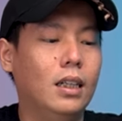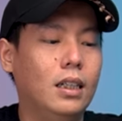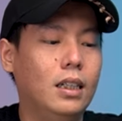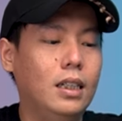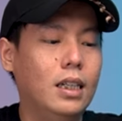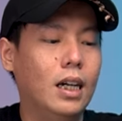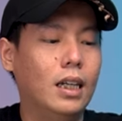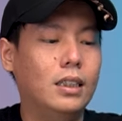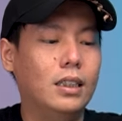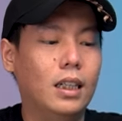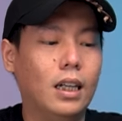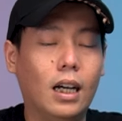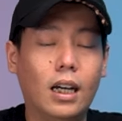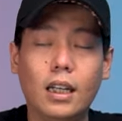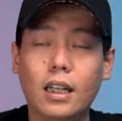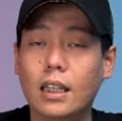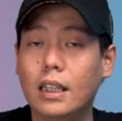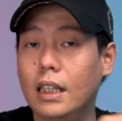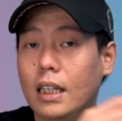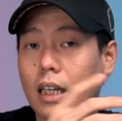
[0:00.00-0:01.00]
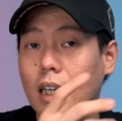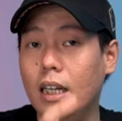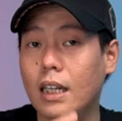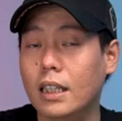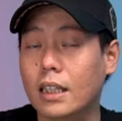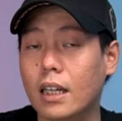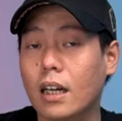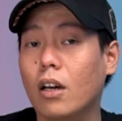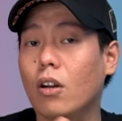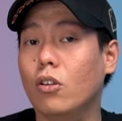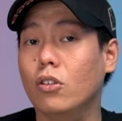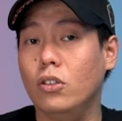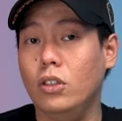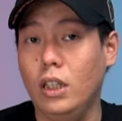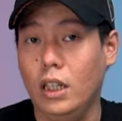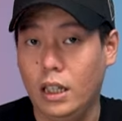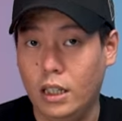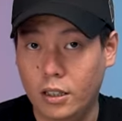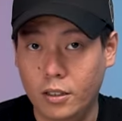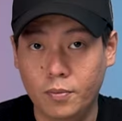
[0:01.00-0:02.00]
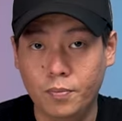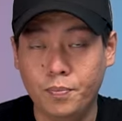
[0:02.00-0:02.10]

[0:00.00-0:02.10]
dihasilkan ketika kita ngerosting.